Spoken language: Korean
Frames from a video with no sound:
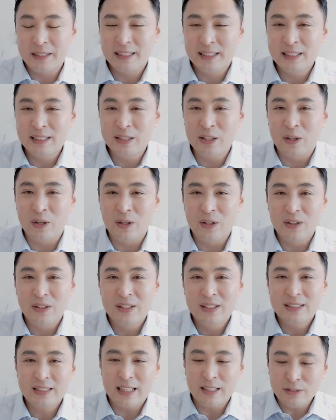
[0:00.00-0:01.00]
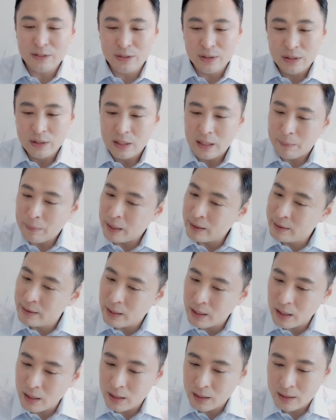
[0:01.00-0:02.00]
그죠? 장두
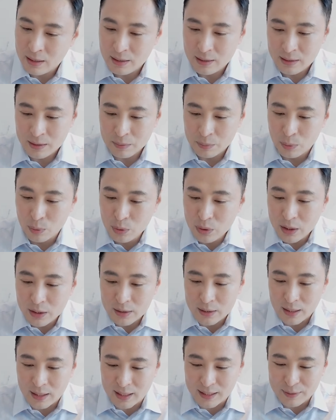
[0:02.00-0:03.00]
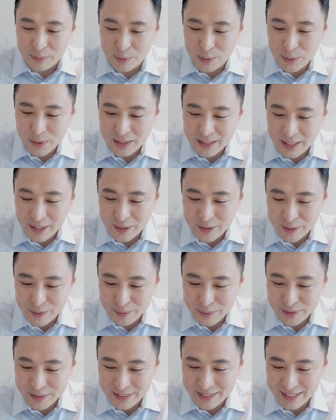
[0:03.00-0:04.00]
맞나? 모르겠다. 모르겠다
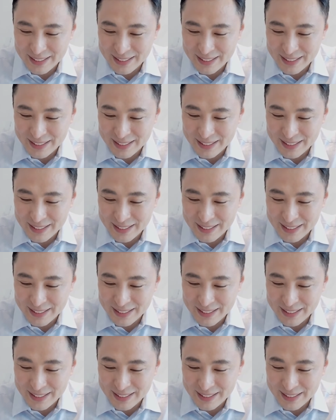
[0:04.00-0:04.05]
여러분.